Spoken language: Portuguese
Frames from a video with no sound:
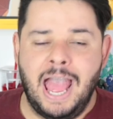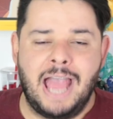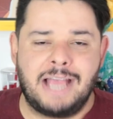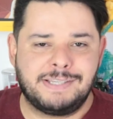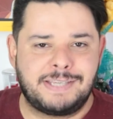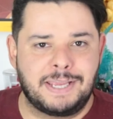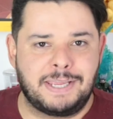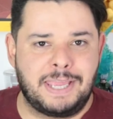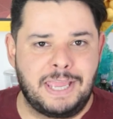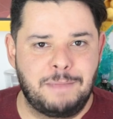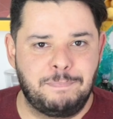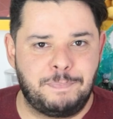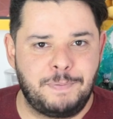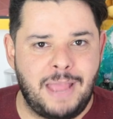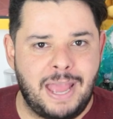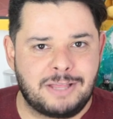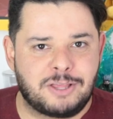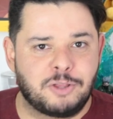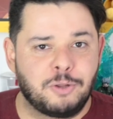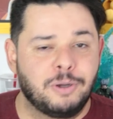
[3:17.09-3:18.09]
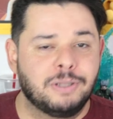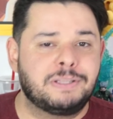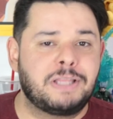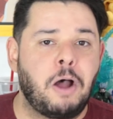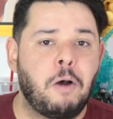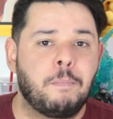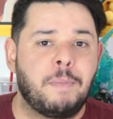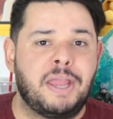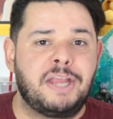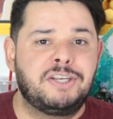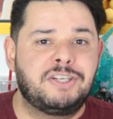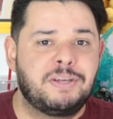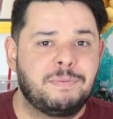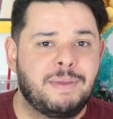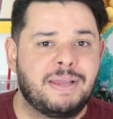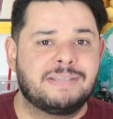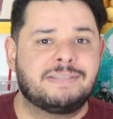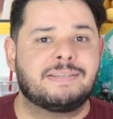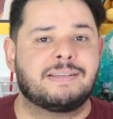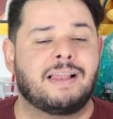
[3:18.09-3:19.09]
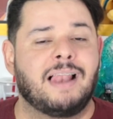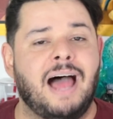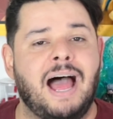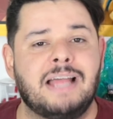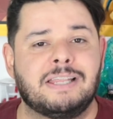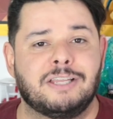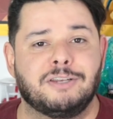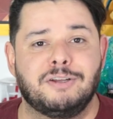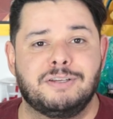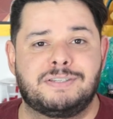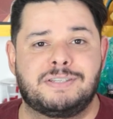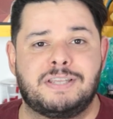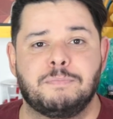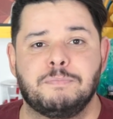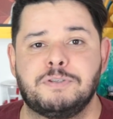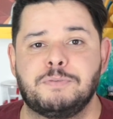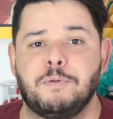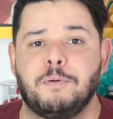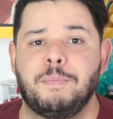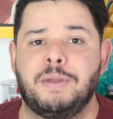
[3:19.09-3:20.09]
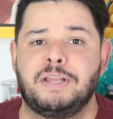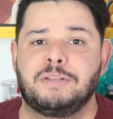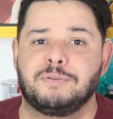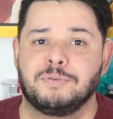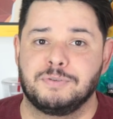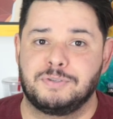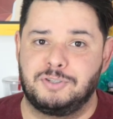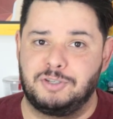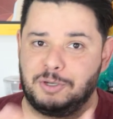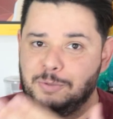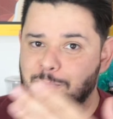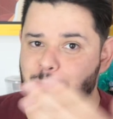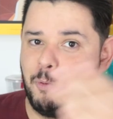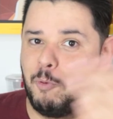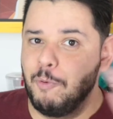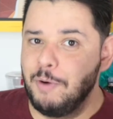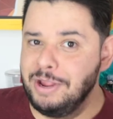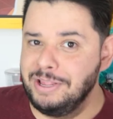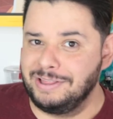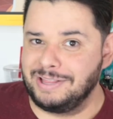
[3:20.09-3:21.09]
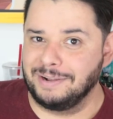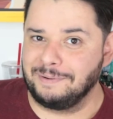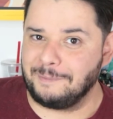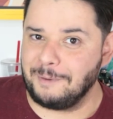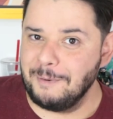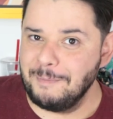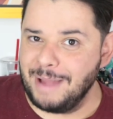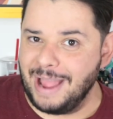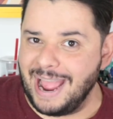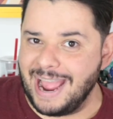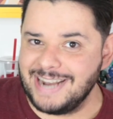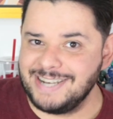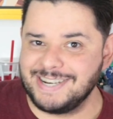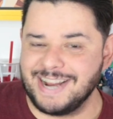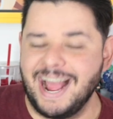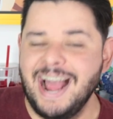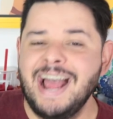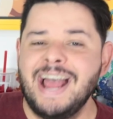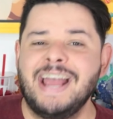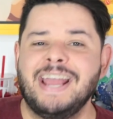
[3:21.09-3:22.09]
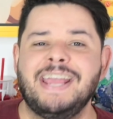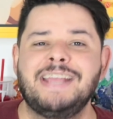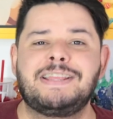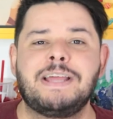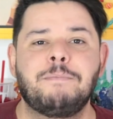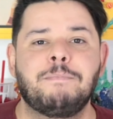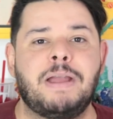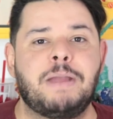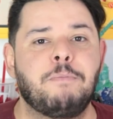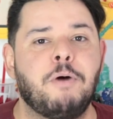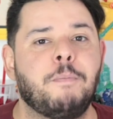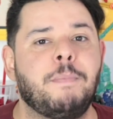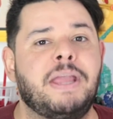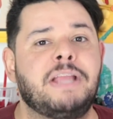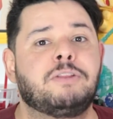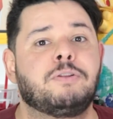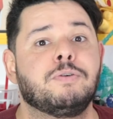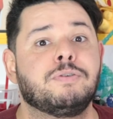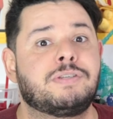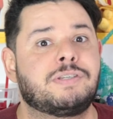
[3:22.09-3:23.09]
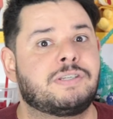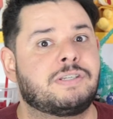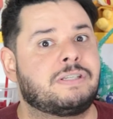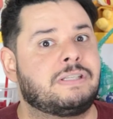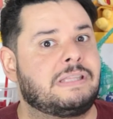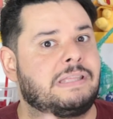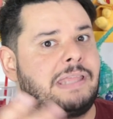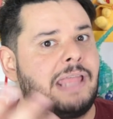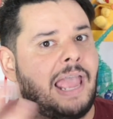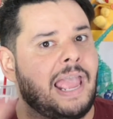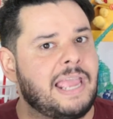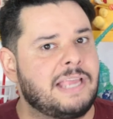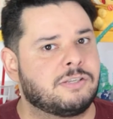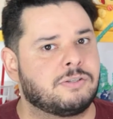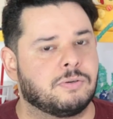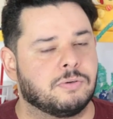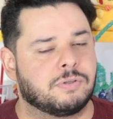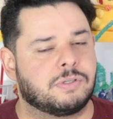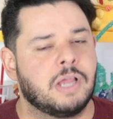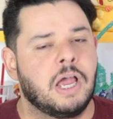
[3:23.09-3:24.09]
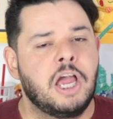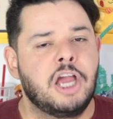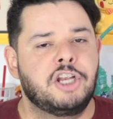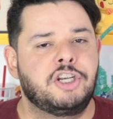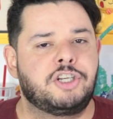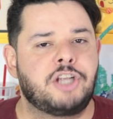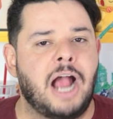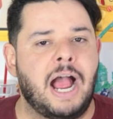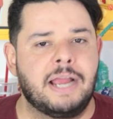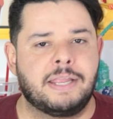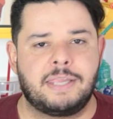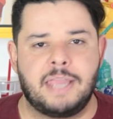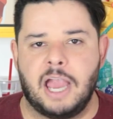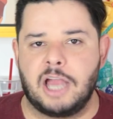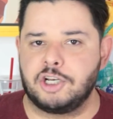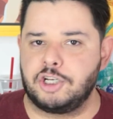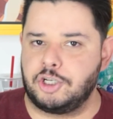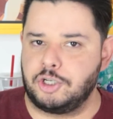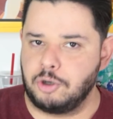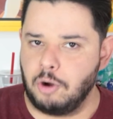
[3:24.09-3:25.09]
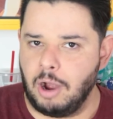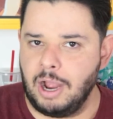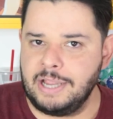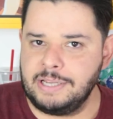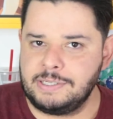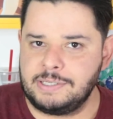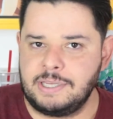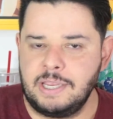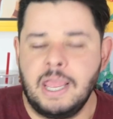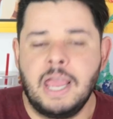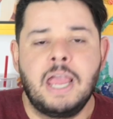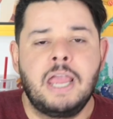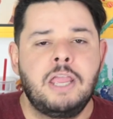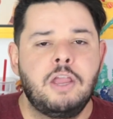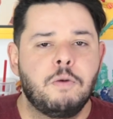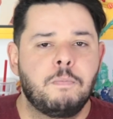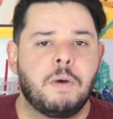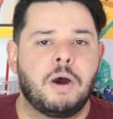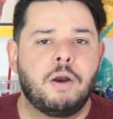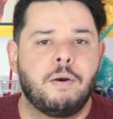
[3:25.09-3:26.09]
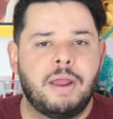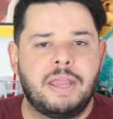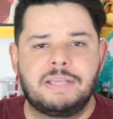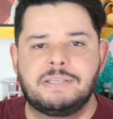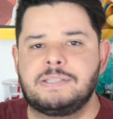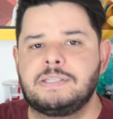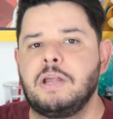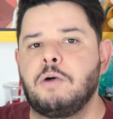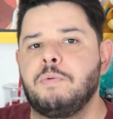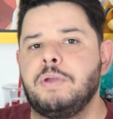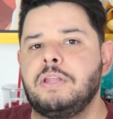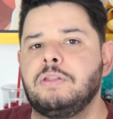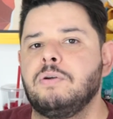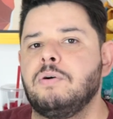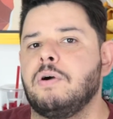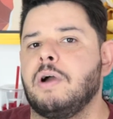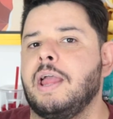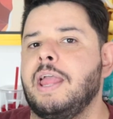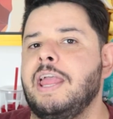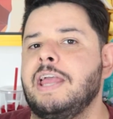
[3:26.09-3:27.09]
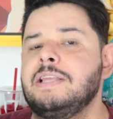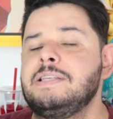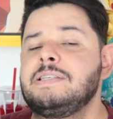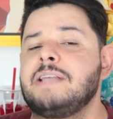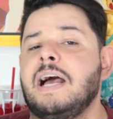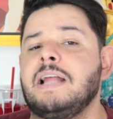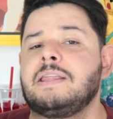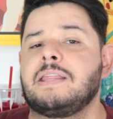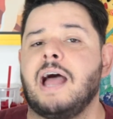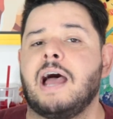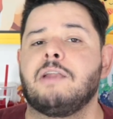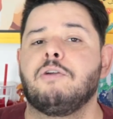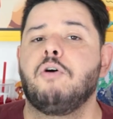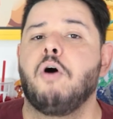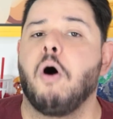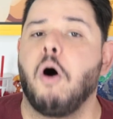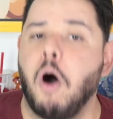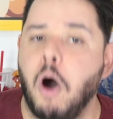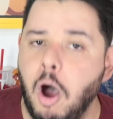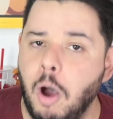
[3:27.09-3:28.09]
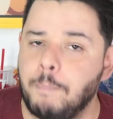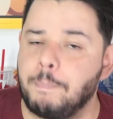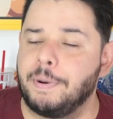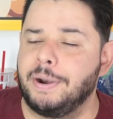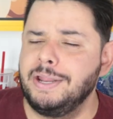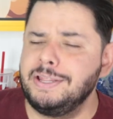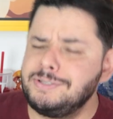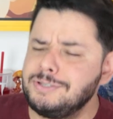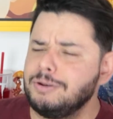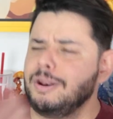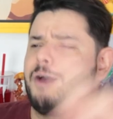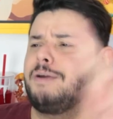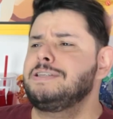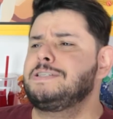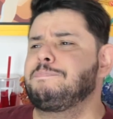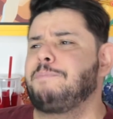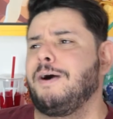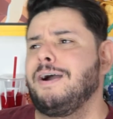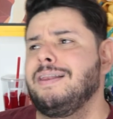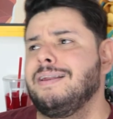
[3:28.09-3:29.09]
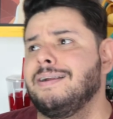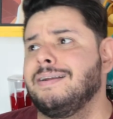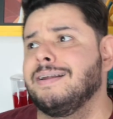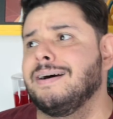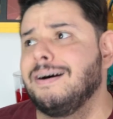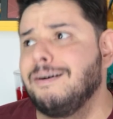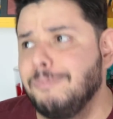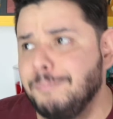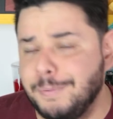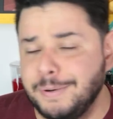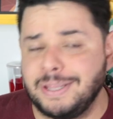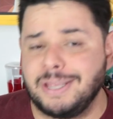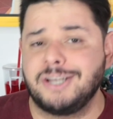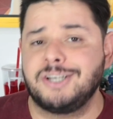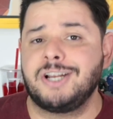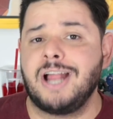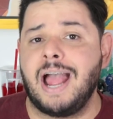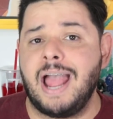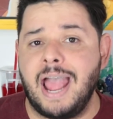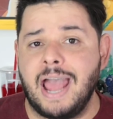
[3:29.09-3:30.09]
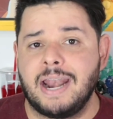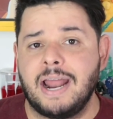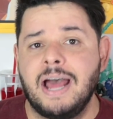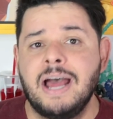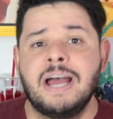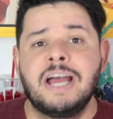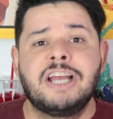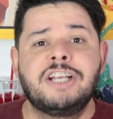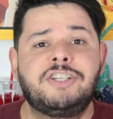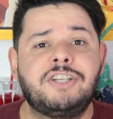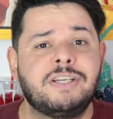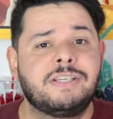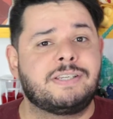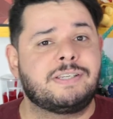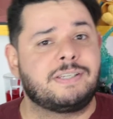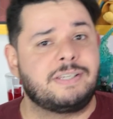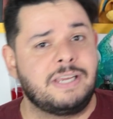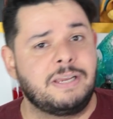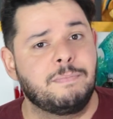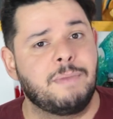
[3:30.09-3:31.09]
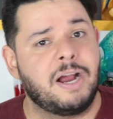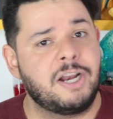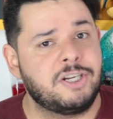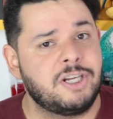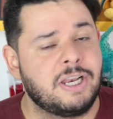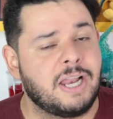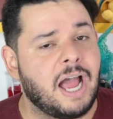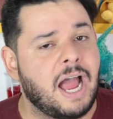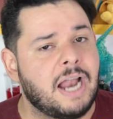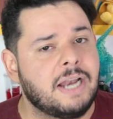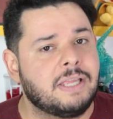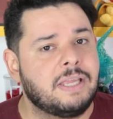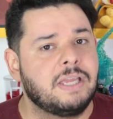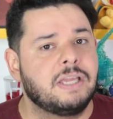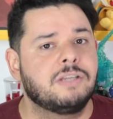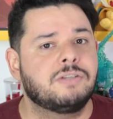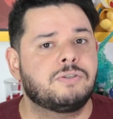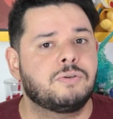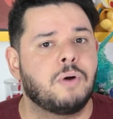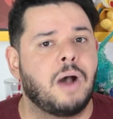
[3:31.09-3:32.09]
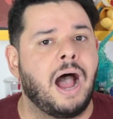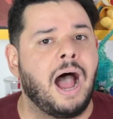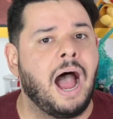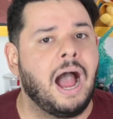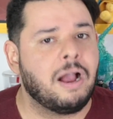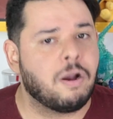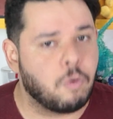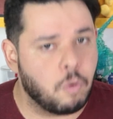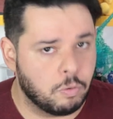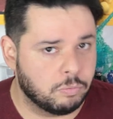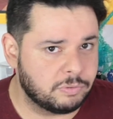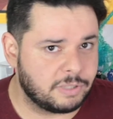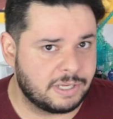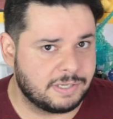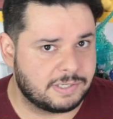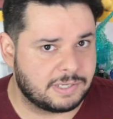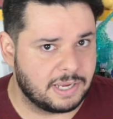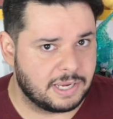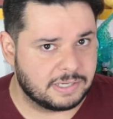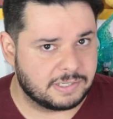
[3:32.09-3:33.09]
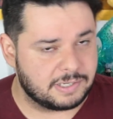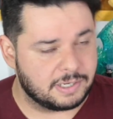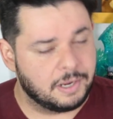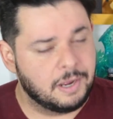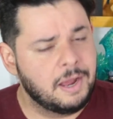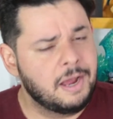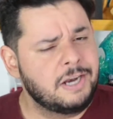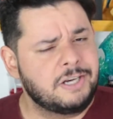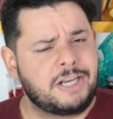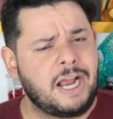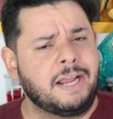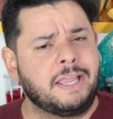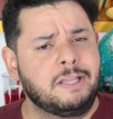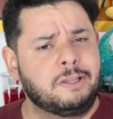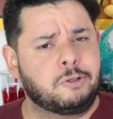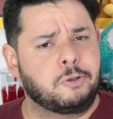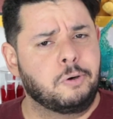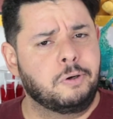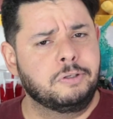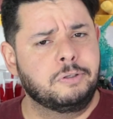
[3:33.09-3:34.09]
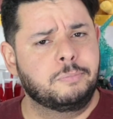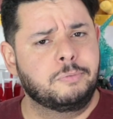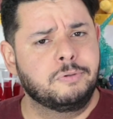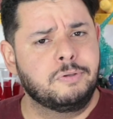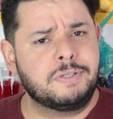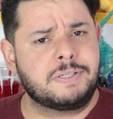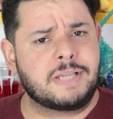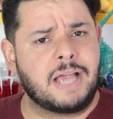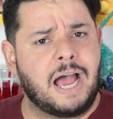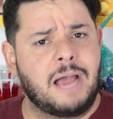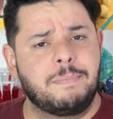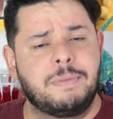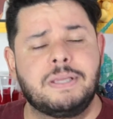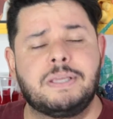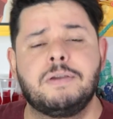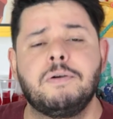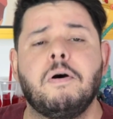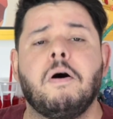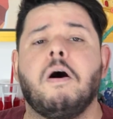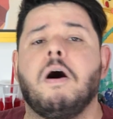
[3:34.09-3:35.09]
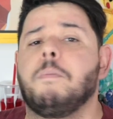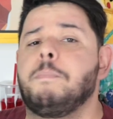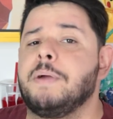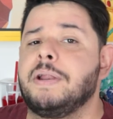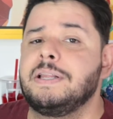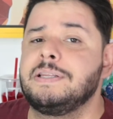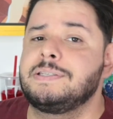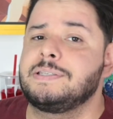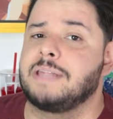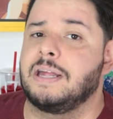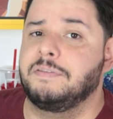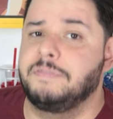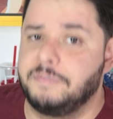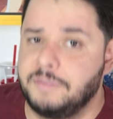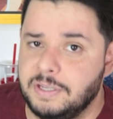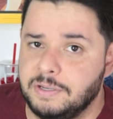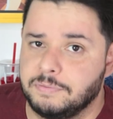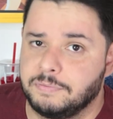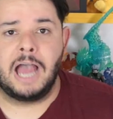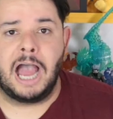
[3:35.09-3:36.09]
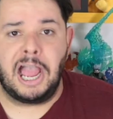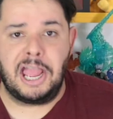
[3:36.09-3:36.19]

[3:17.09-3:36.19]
Essa equipe é totalmente mesclada, nós temos momentos de muita comédia e também momentos tensos, já que a Joyce e o Murray estão indo resgatar o Hopper. Isso não é spoiler não, porque já era de se imaginar que isso acontecesse, já que todo mundo sabe que o Hopper está vivo.